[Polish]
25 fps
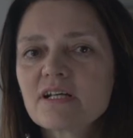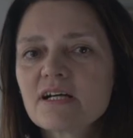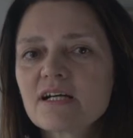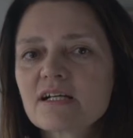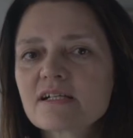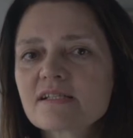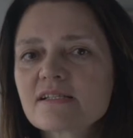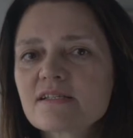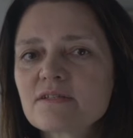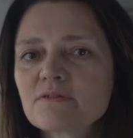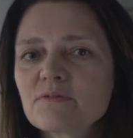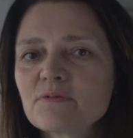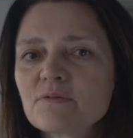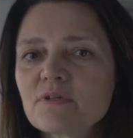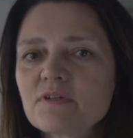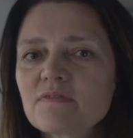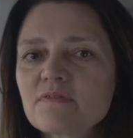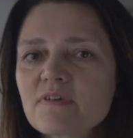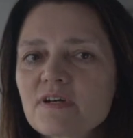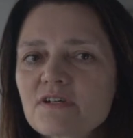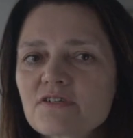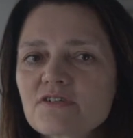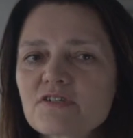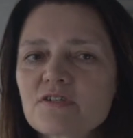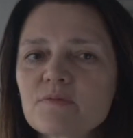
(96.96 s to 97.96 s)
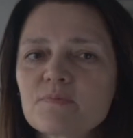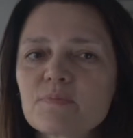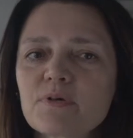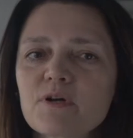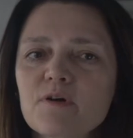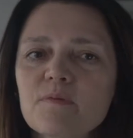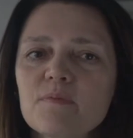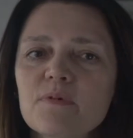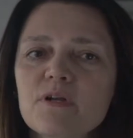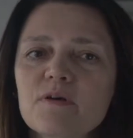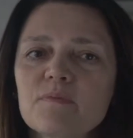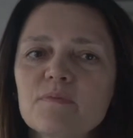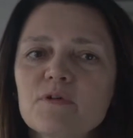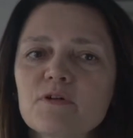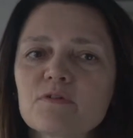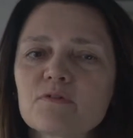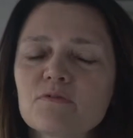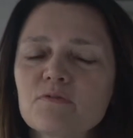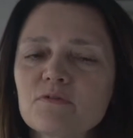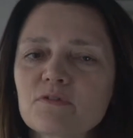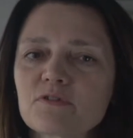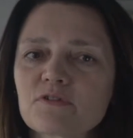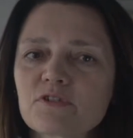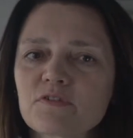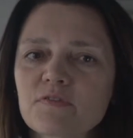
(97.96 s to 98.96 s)
akcentuje ważny problem
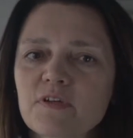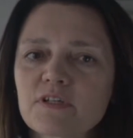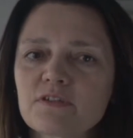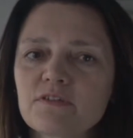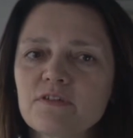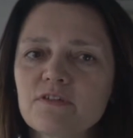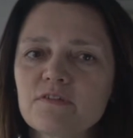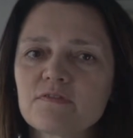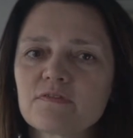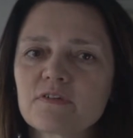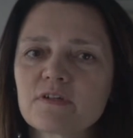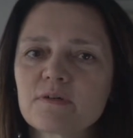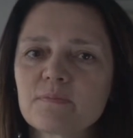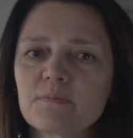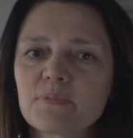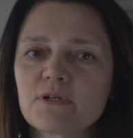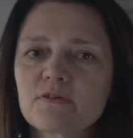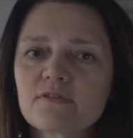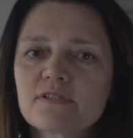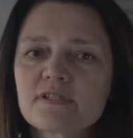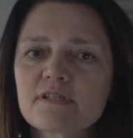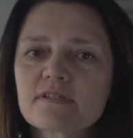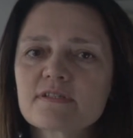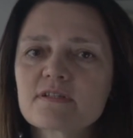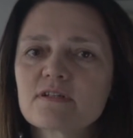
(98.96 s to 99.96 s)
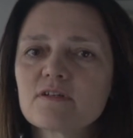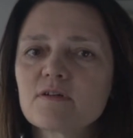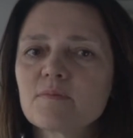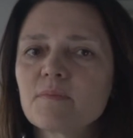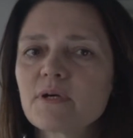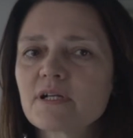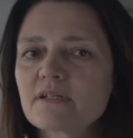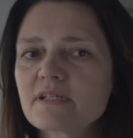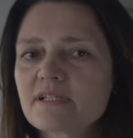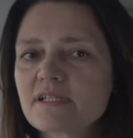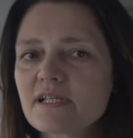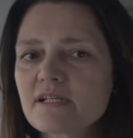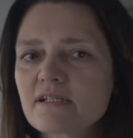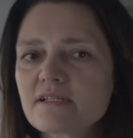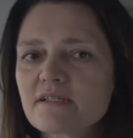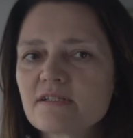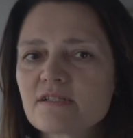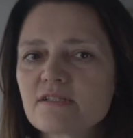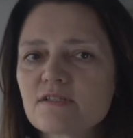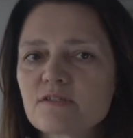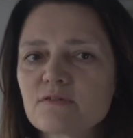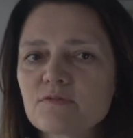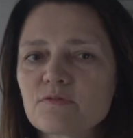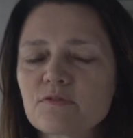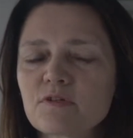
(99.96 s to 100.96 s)
ogólnoświatowy. Proces
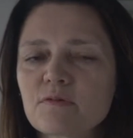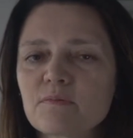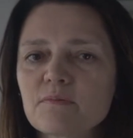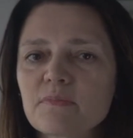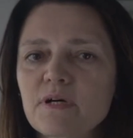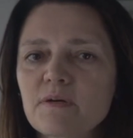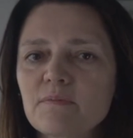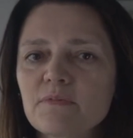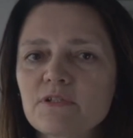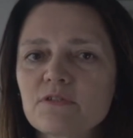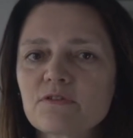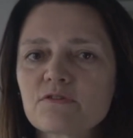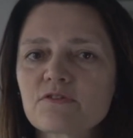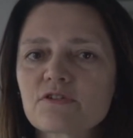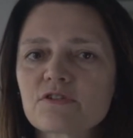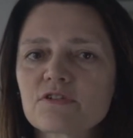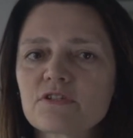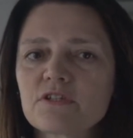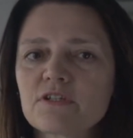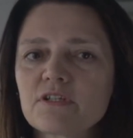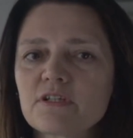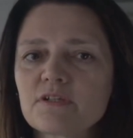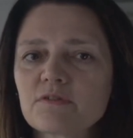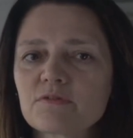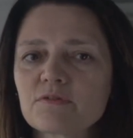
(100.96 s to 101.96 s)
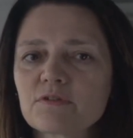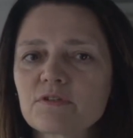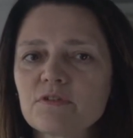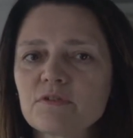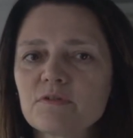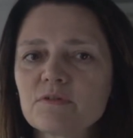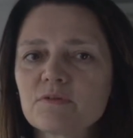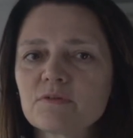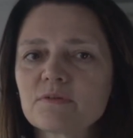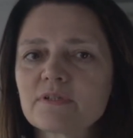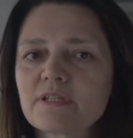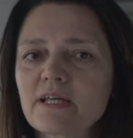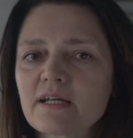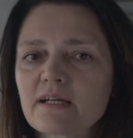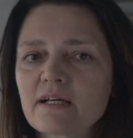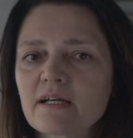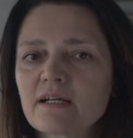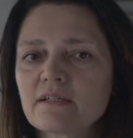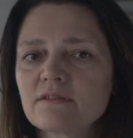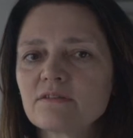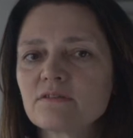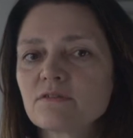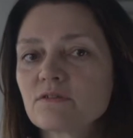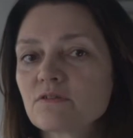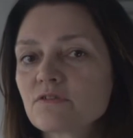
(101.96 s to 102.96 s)
globalizacji, z którym mamy do czynienia od kilku
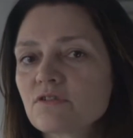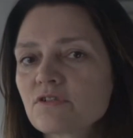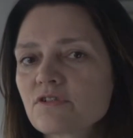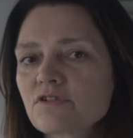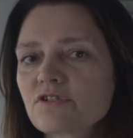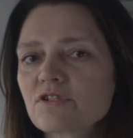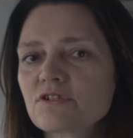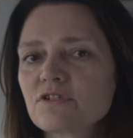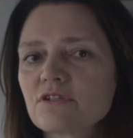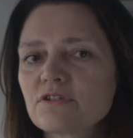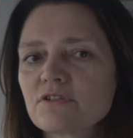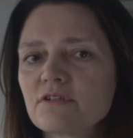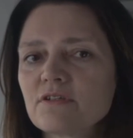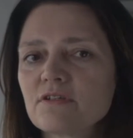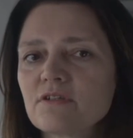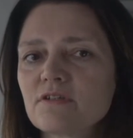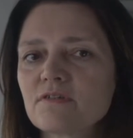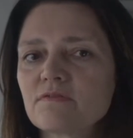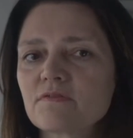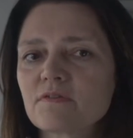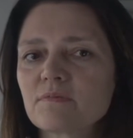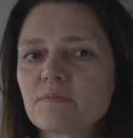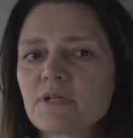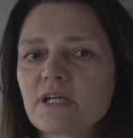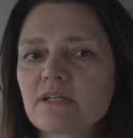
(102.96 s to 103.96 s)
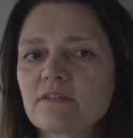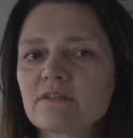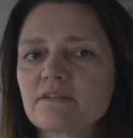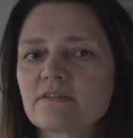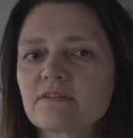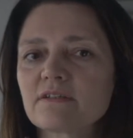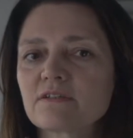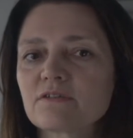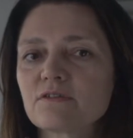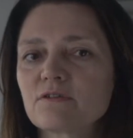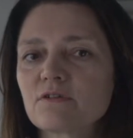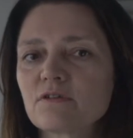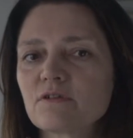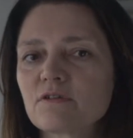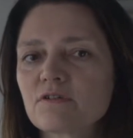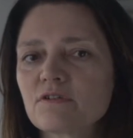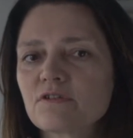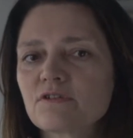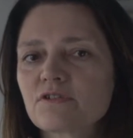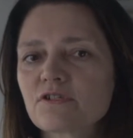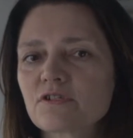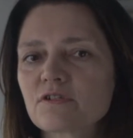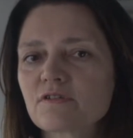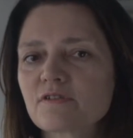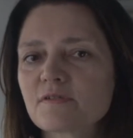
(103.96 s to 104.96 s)
dekad, dotyczy nie tylko wymiany
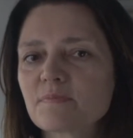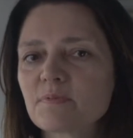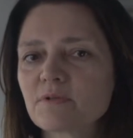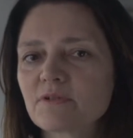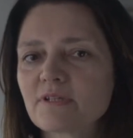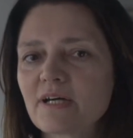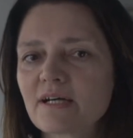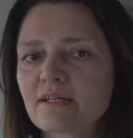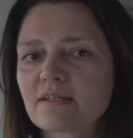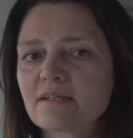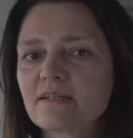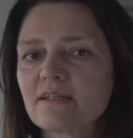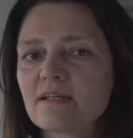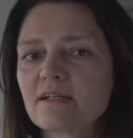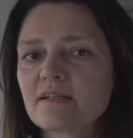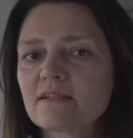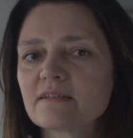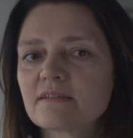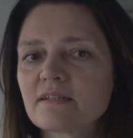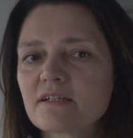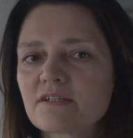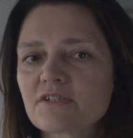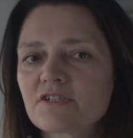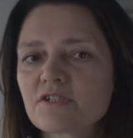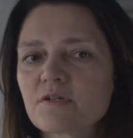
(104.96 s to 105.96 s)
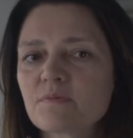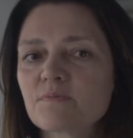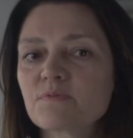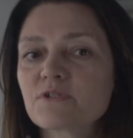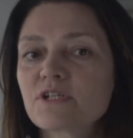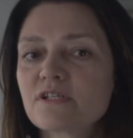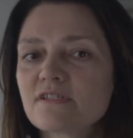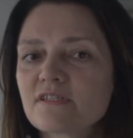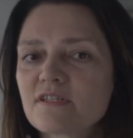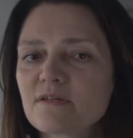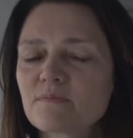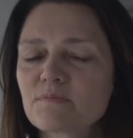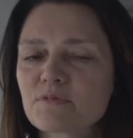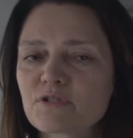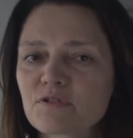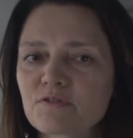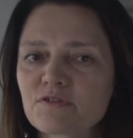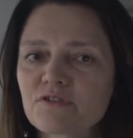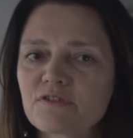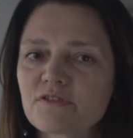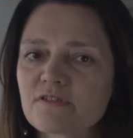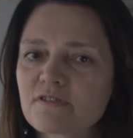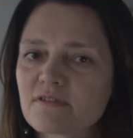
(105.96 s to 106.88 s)
technologii czy gospodarki, ale także przestępczości